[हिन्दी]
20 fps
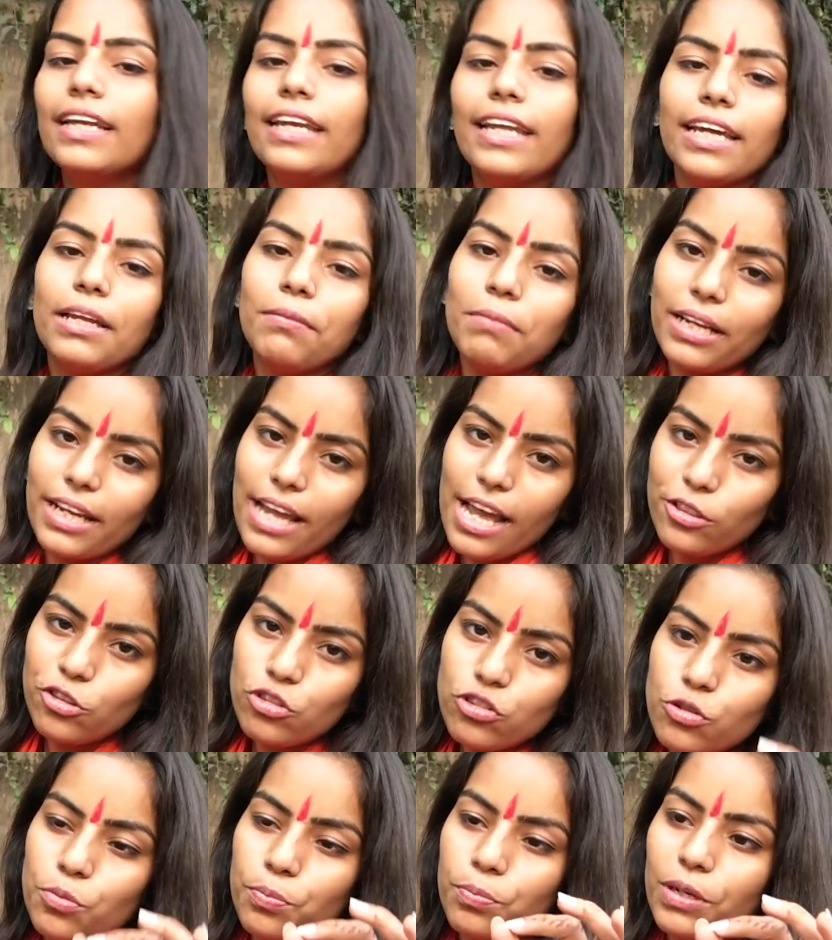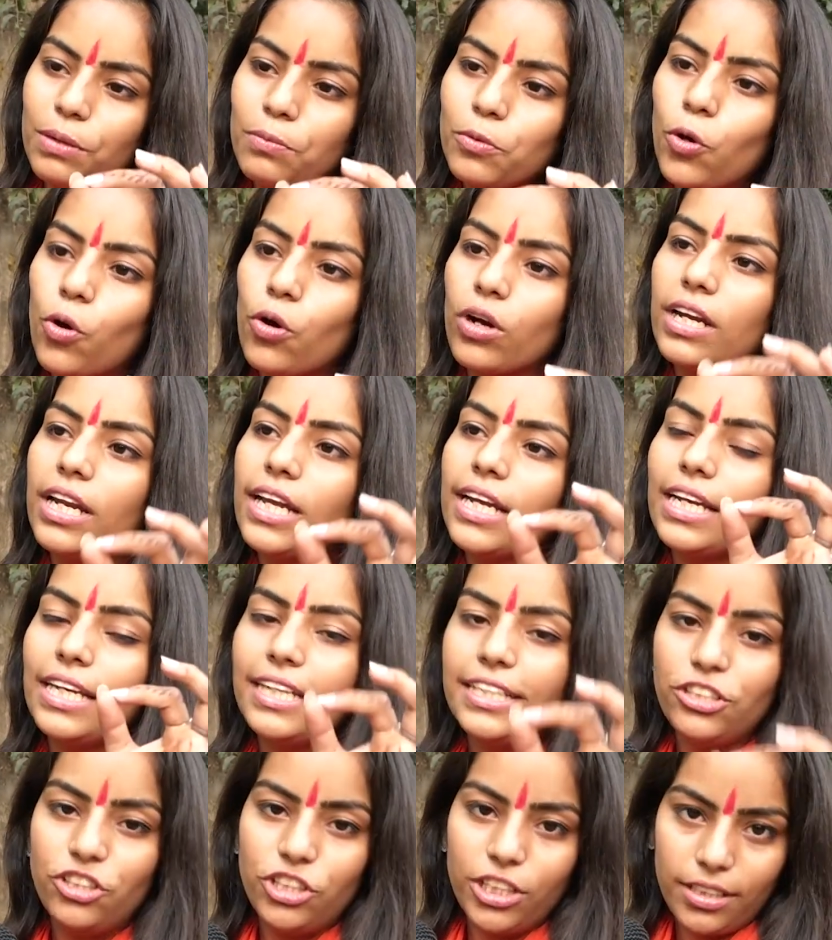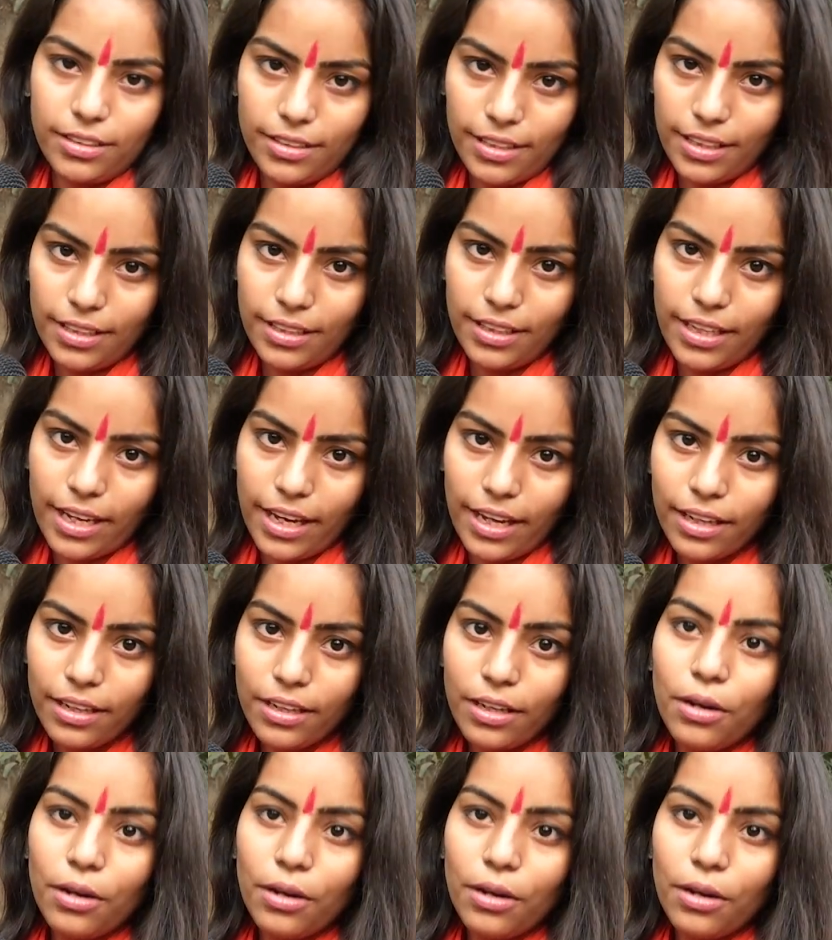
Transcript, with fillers: लेकिन मैं कह दूँ सुप्रीम कोर्ट ने क्लीन चिट दे दी है